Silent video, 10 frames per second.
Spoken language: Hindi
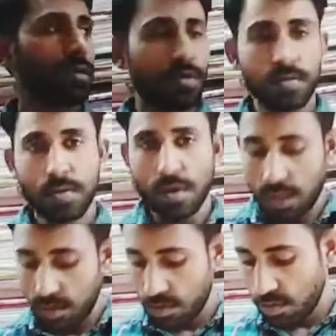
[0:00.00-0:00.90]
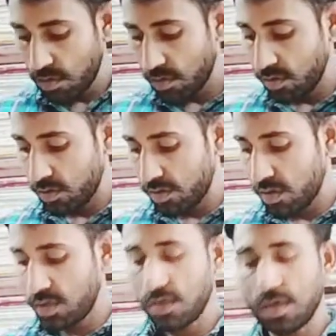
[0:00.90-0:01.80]
पास करके दिखा दिया मैंने
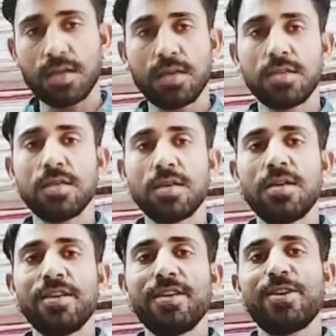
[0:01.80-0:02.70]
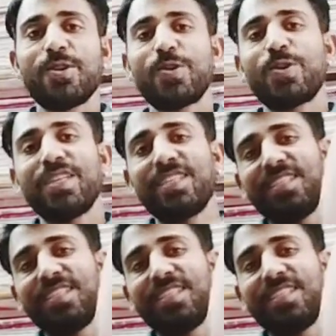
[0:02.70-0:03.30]
ये देखिए